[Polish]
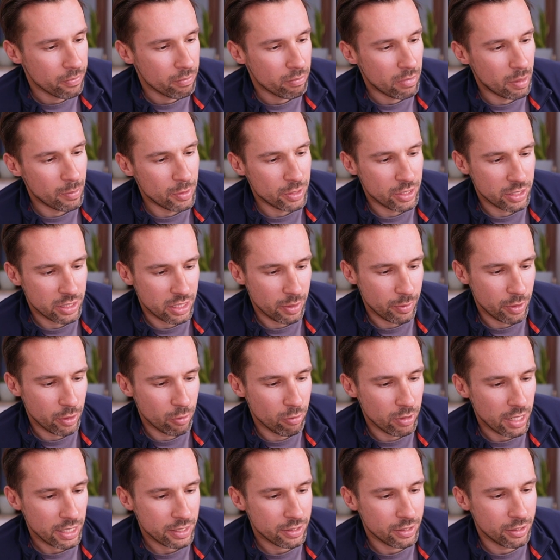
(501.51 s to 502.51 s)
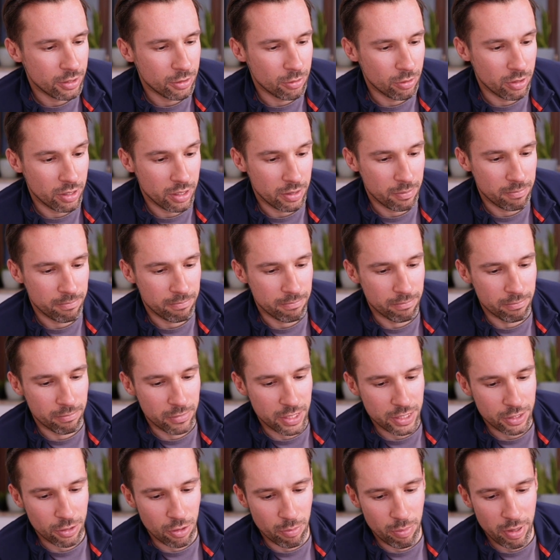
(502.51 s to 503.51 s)
Mamy system regulacji, który
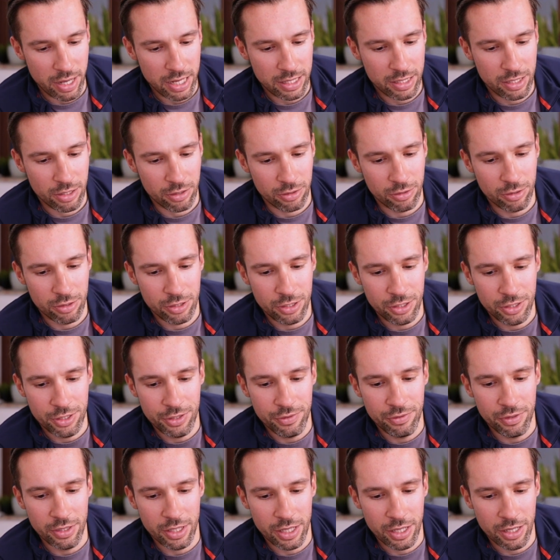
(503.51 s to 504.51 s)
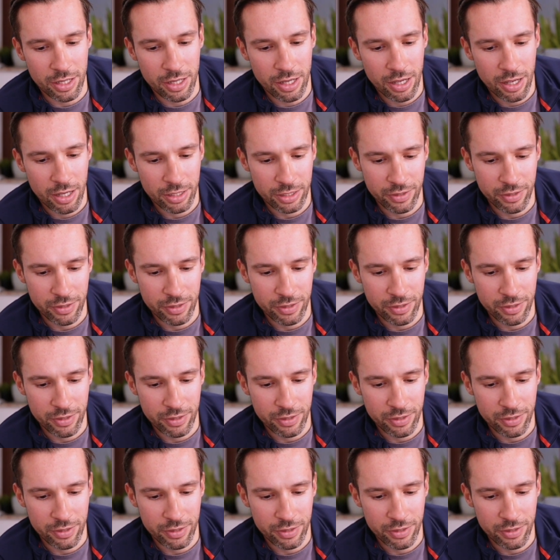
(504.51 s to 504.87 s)
jest oparty o dość dziwne,